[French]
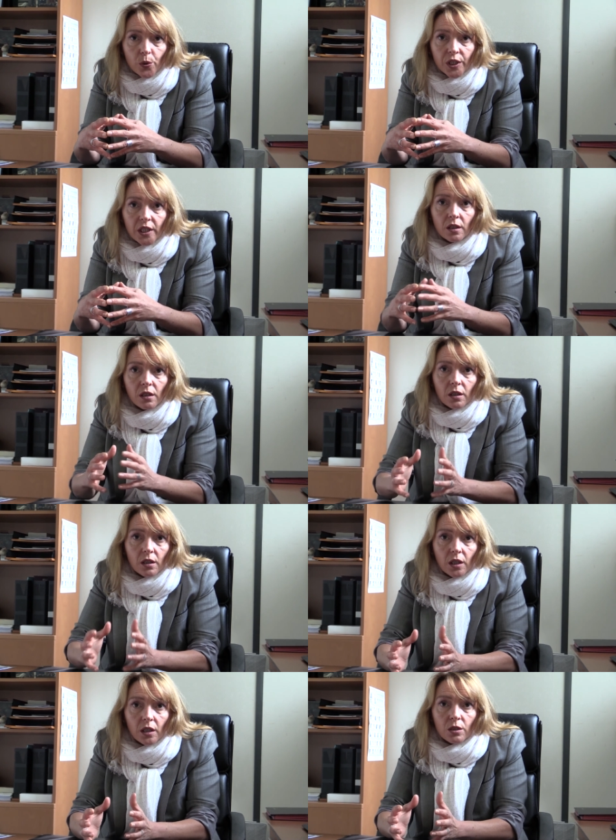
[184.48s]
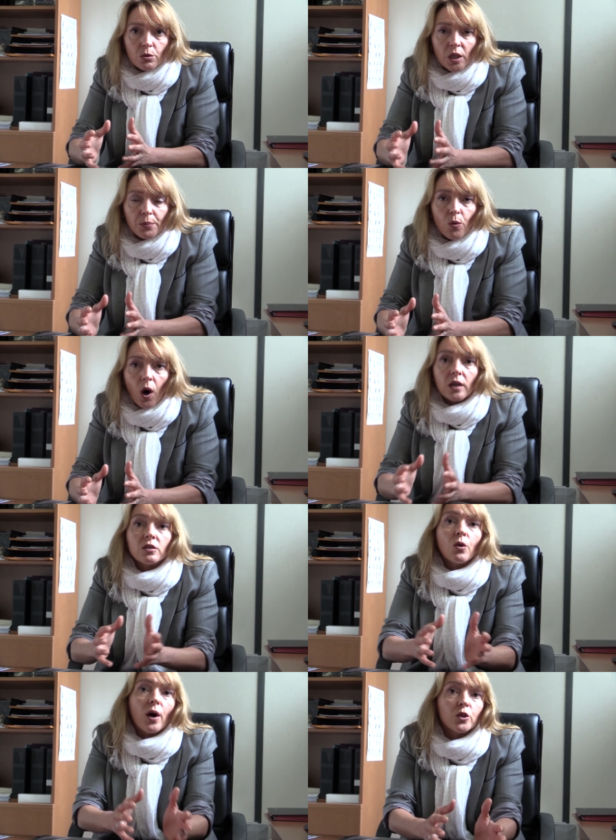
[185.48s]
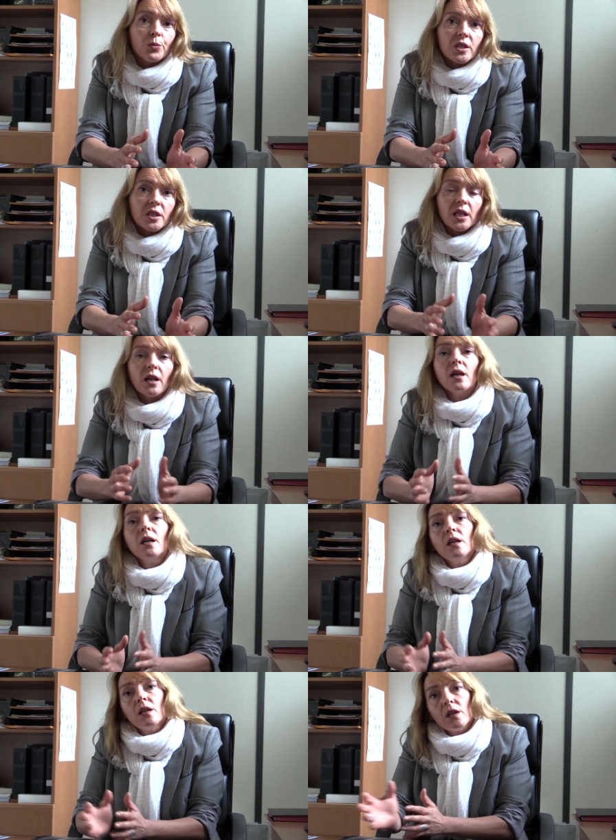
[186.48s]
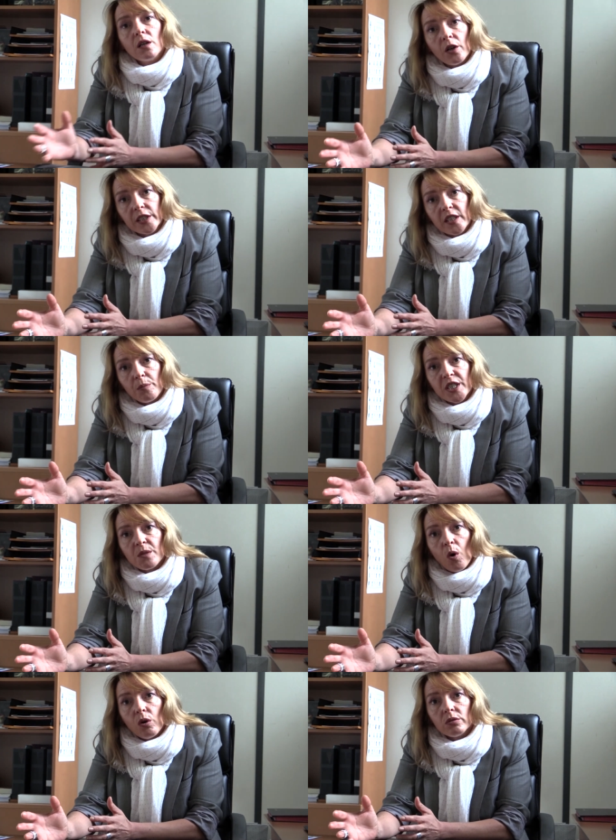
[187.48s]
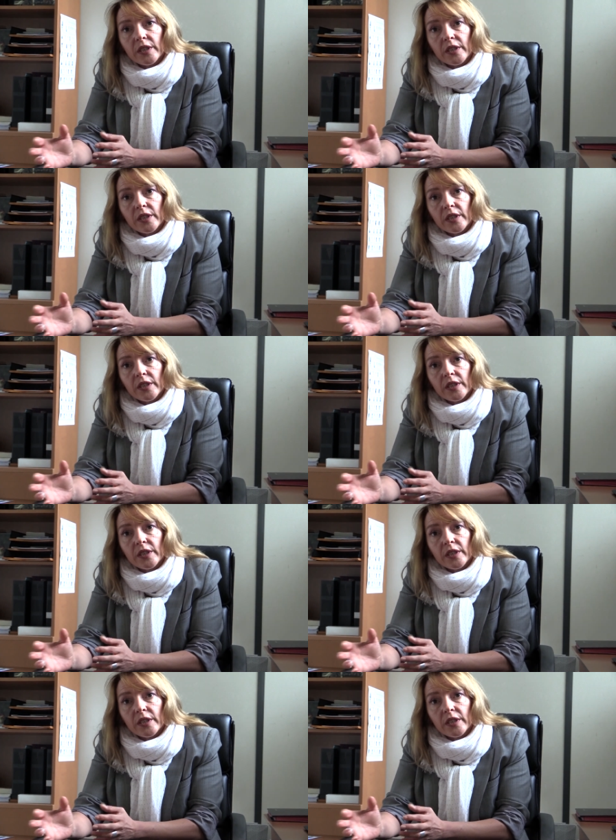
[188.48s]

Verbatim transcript: unique qui se déploie tant à domicile qu'en établissement.